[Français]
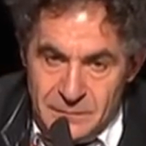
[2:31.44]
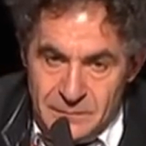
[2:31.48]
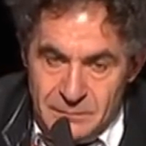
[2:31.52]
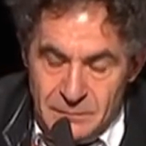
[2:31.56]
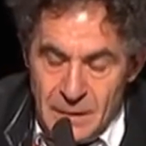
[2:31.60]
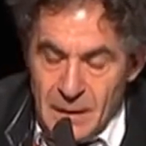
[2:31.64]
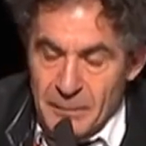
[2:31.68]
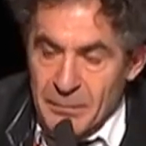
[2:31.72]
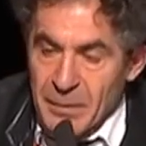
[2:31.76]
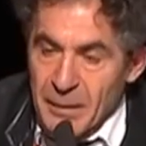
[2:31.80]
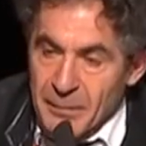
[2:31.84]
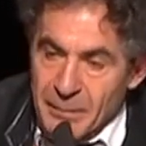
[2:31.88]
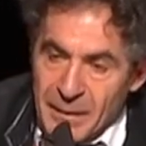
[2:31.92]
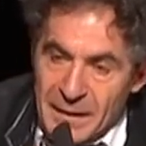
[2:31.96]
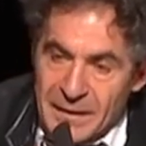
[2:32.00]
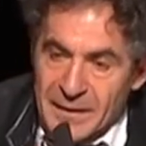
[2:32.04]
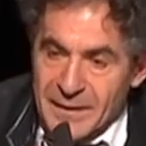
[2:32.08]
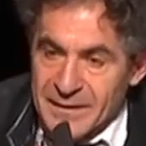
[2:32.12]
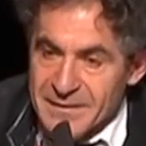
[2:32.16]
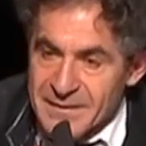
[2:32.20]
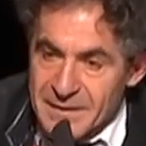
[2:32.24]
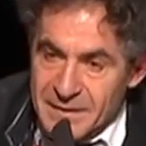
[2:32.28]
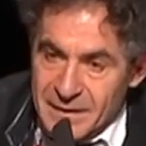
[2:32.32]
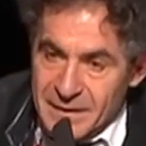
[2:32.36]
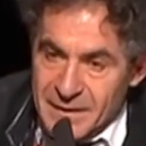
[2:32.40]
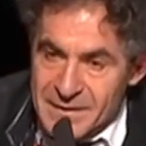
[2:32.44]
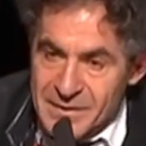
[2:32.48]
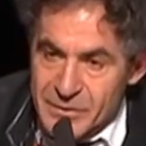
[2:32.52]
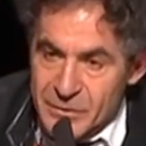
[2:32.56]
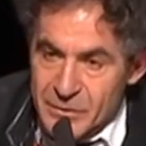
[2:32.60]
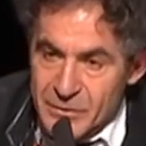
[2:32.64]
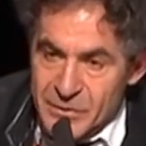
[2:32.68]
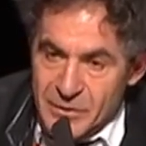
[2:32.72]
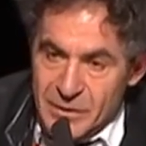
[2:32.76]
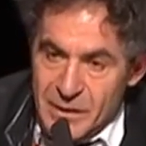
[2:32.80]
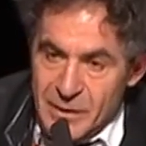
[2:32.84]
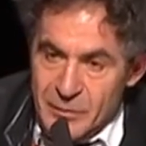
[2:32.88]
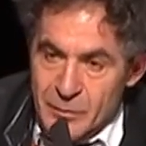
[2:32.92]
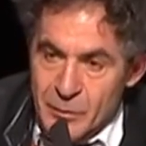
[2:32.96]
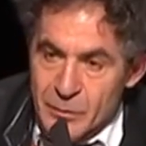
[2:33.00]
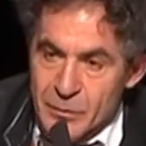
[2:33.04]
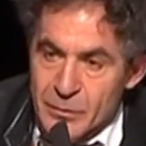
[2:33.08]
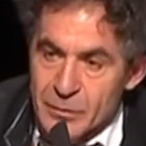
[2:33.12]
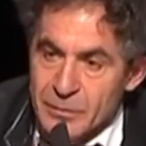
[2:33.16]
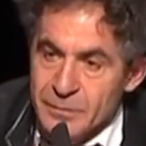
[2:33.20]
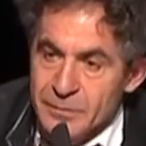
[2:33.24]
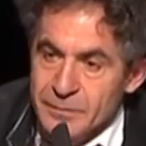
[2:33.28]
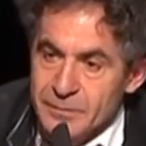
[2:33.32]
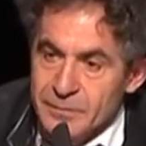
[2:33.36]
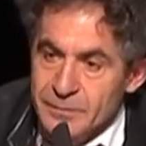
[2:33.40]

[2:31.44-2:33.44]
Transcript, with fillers: bah, Pas par l'accélération, il n'y en a plus.